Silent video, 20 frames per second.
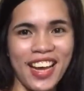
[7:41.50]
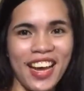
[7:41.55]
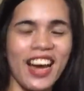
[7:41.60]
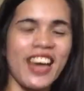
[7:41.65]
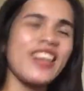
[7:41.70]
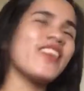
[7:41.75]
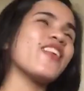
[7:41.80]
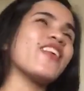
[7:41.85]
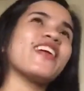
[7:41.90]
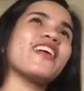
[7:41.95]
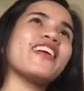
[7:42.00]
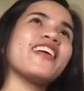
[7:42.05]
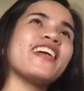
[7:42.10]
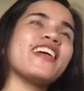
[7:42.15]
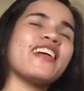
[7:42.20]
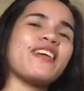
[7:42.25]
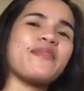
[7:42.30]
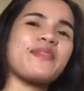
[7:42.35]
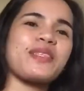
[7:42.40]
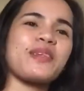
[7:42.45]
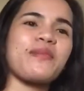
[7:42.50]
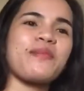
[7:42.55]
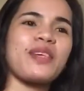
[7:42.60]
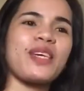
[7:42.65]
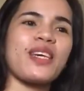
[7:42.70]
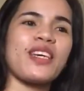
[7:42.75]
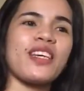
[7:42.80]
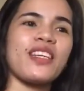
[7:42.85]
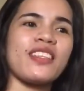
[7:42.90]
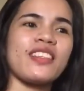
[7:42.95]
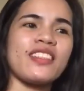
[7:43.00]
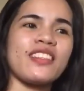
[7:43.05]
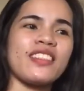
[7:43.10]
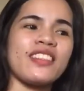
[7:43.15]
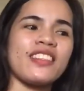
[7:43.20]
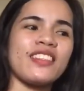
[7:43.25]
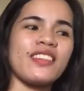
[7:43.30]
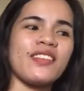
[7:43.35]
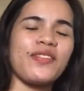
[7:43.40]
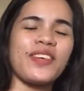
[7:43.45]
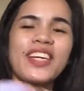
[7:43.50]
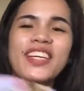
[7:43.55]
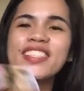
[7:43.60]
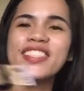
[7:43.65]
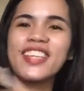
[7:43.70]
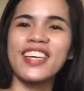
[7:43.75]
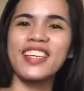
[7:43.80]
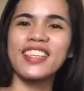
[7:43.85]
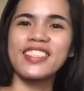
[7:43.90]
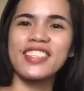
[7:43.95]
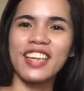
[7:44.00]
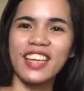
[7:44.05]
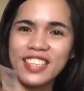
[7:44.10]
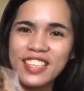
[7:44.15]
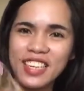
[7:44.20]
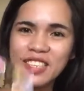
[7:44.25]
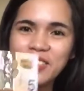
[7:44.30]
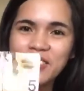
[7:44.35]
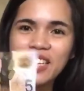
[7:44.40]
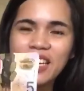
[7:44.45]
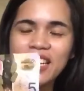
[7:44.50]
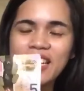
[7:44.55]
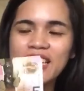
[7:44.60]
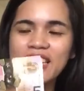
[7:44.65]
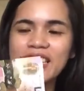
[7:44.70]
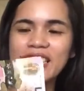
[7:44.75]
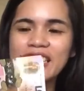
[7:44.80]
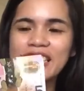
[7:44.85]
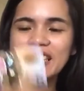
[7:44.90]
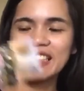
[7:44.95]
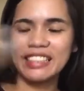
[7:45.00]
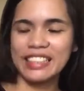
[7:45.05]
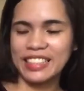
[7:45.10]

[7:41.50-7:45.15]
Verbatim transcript: sa, ano, ibig sabihin, parang sa, sa kanya to galing.